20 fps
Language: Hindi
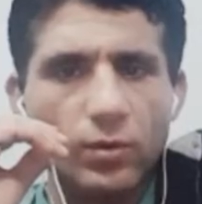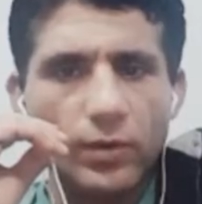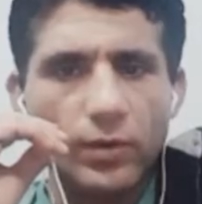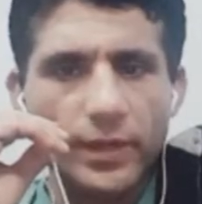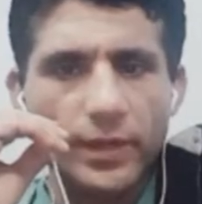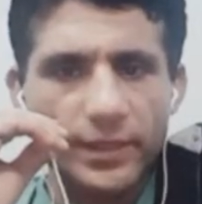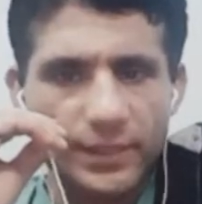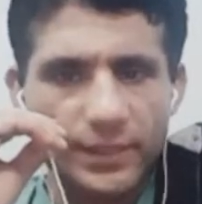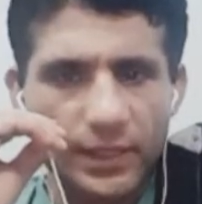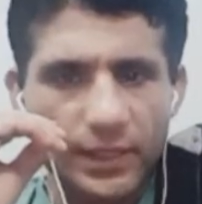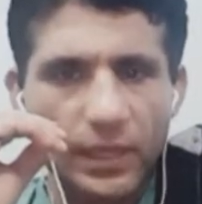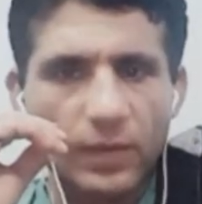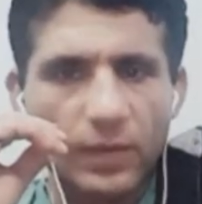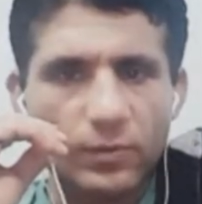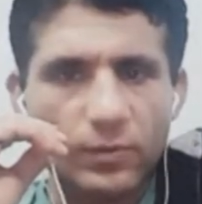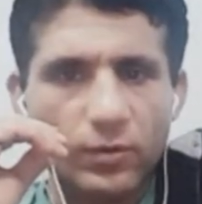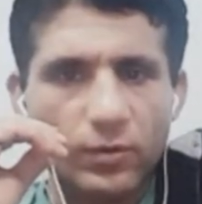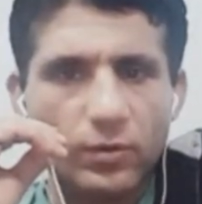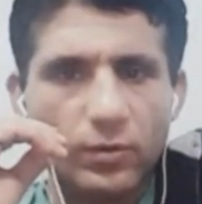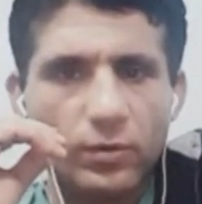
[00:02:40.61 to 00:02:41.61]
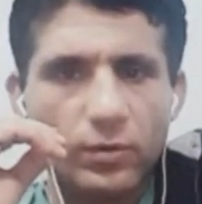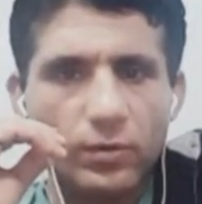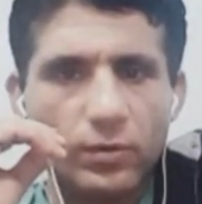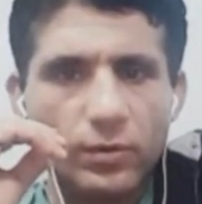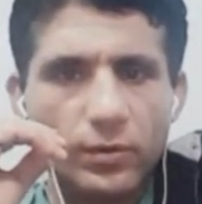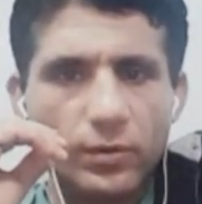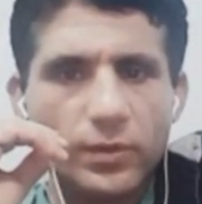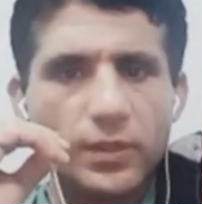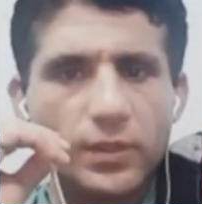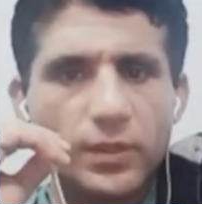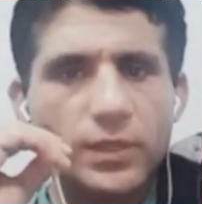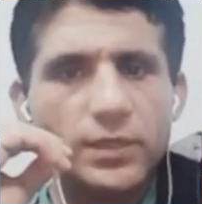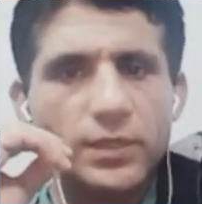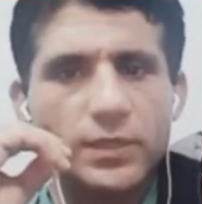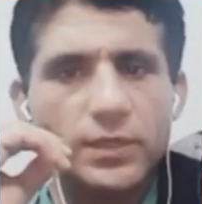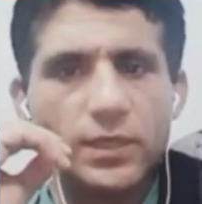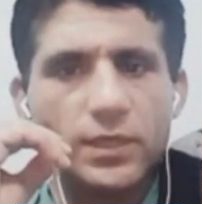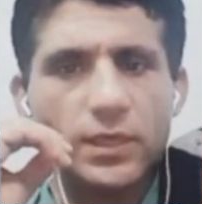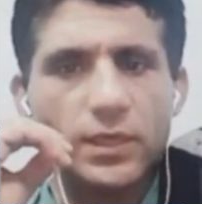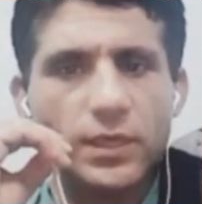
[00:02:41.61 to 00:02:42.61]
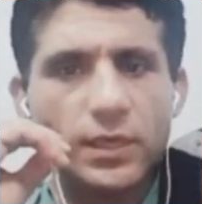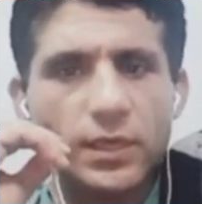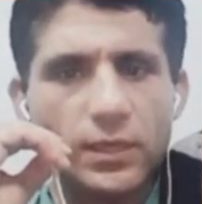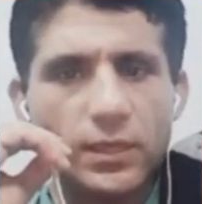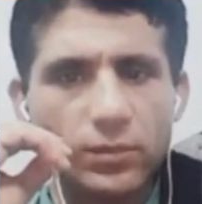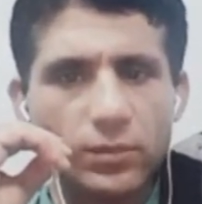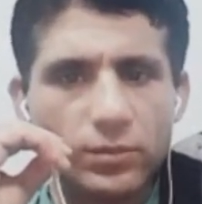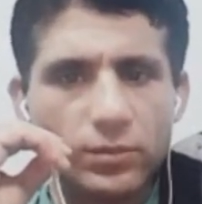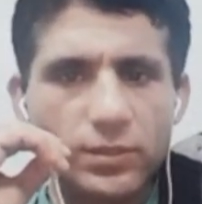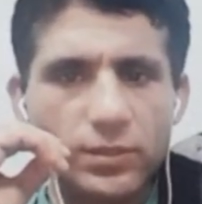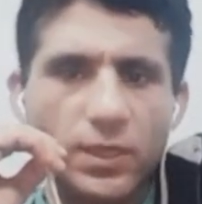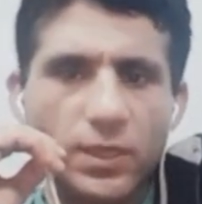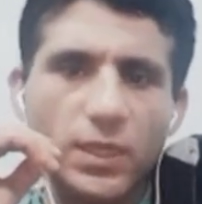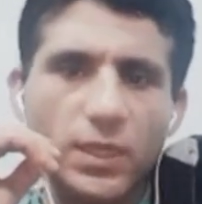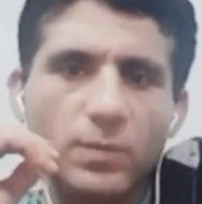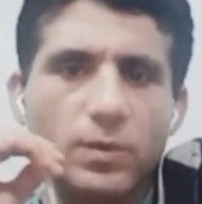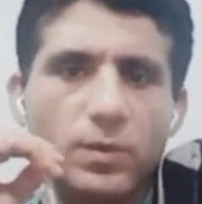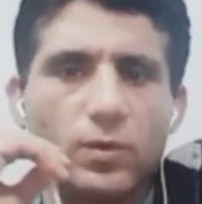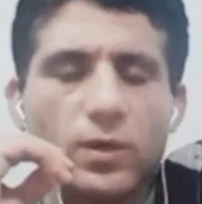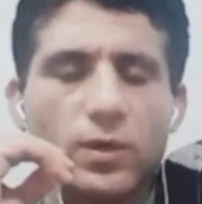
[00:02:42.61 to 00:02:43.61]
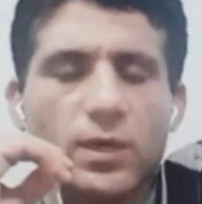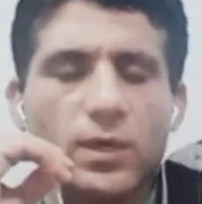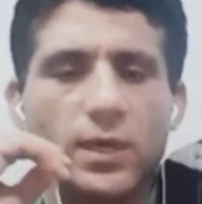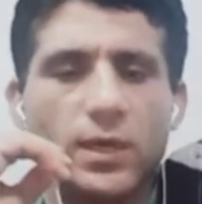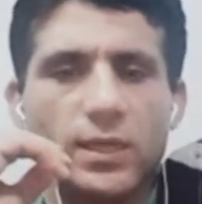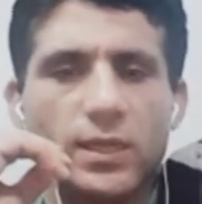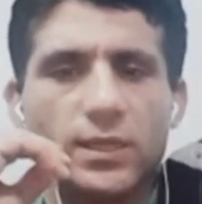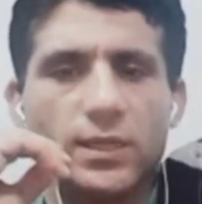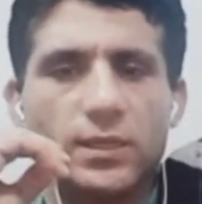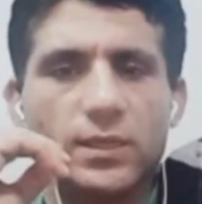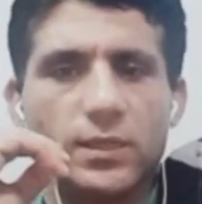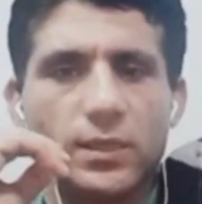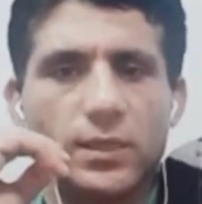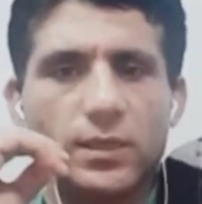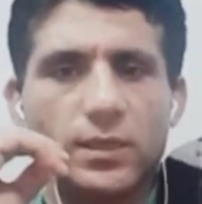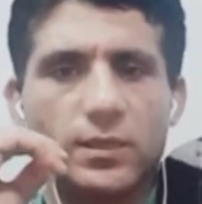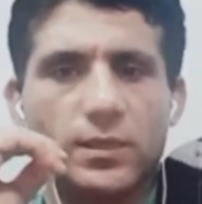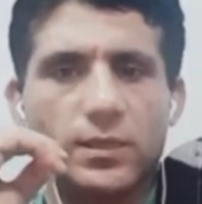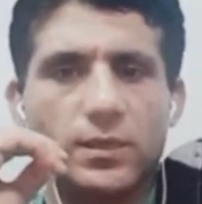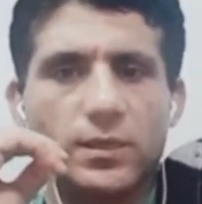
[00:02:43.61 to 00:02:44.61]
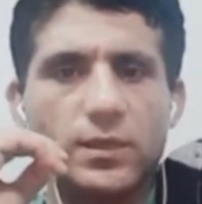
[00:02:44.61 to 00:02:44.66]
और इस्लाम को ये हिंदुस्तानी बवा गाली देता है